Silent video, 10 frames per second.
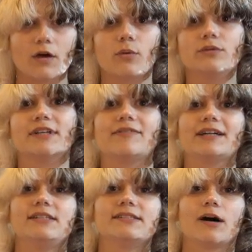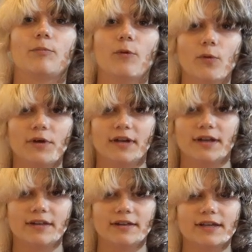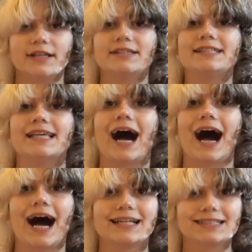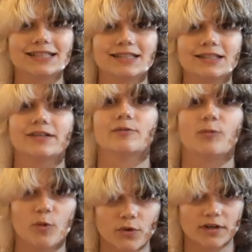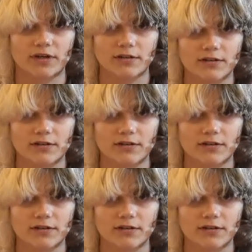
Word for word: Und da war dieser Boden, dieser harte Boden.